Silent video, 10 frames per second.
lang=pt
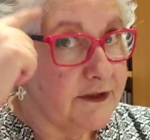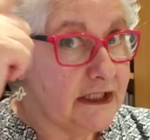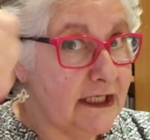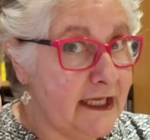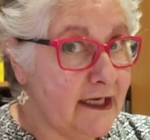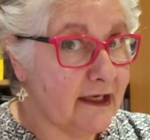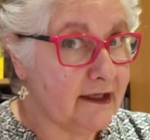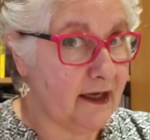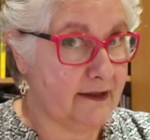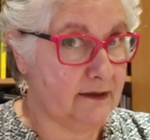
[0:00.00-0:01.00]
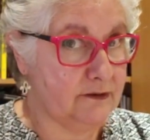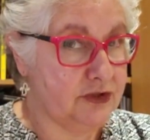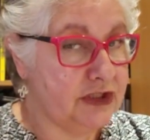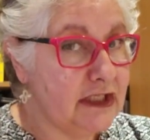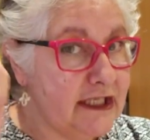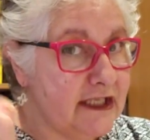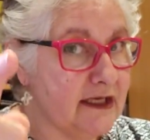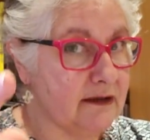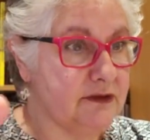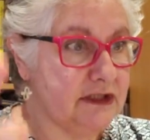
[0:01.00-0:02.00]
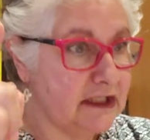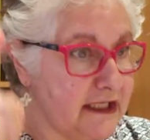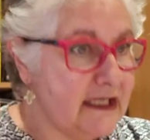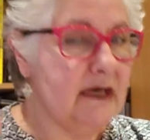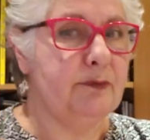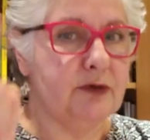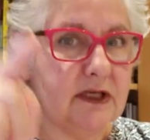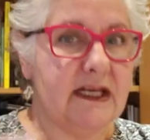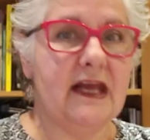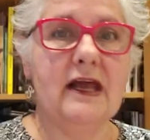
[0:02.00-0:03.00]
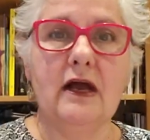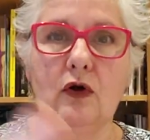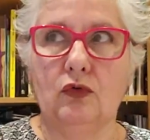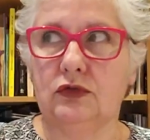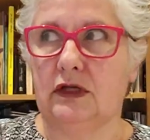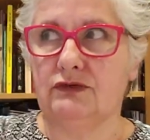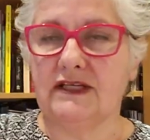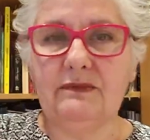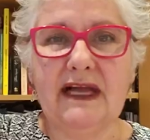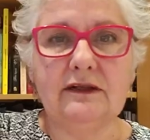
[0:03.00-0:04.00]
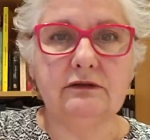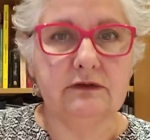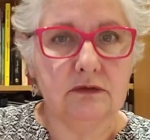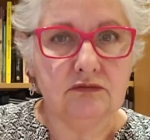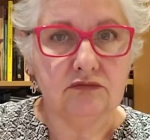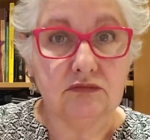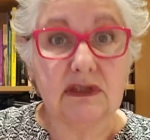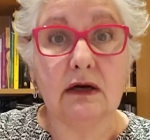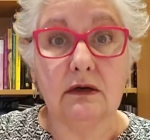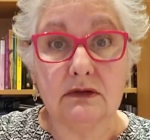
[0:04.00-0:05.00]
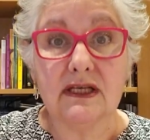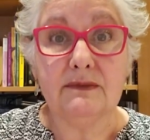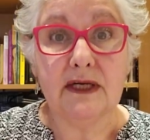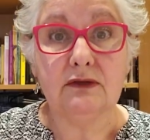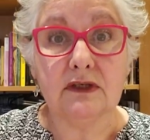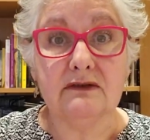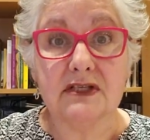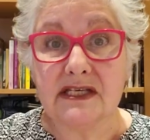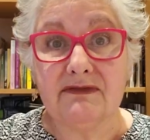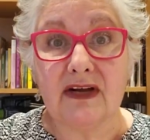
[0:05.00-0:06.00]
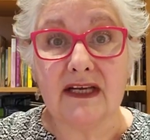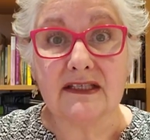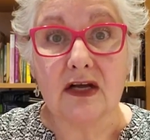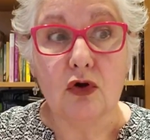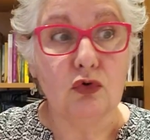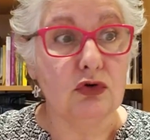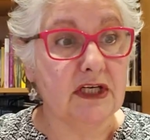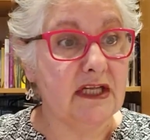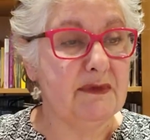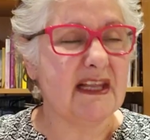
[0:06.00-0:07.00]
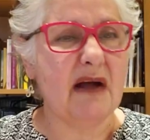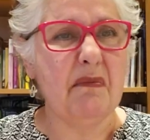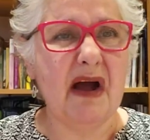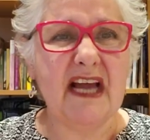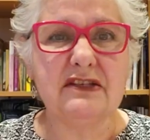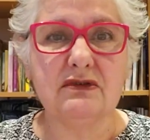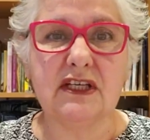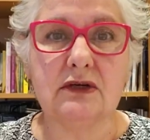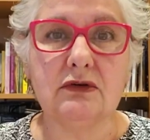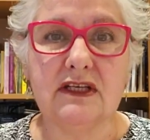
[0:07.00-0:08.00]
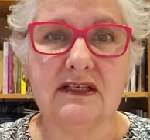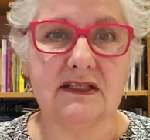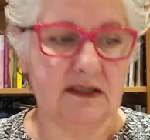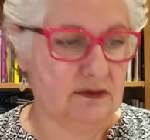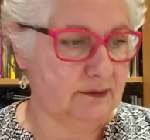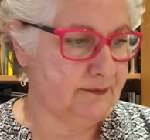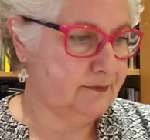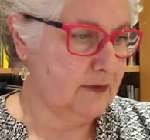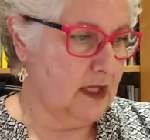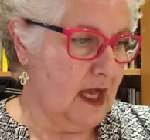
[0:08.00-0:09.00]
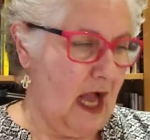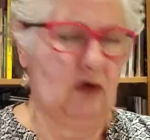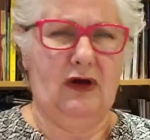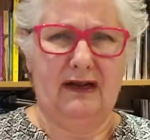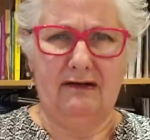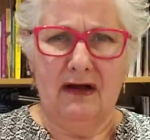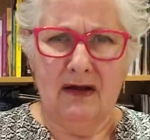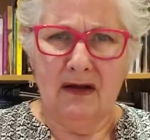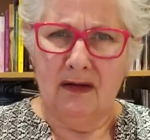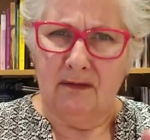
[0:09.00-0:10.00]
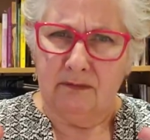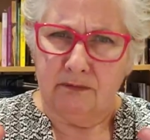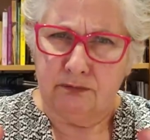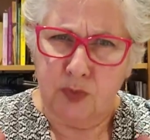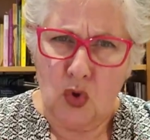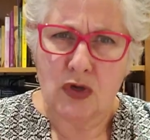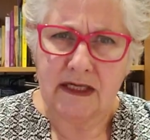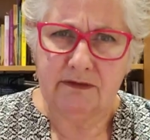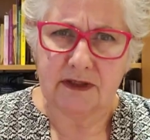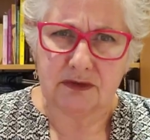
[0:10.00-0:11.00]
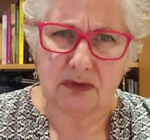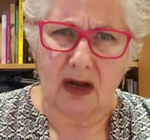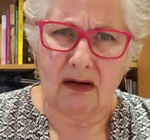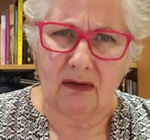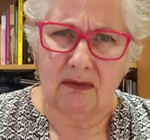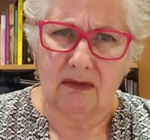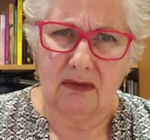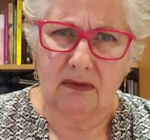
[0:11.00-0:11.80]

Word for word: te liga, cara, te liga, te liga porque estão sabendo, viu? Estão sabendo o que você faz. O crime está mais do que conhecido. Agora, bullying virtual,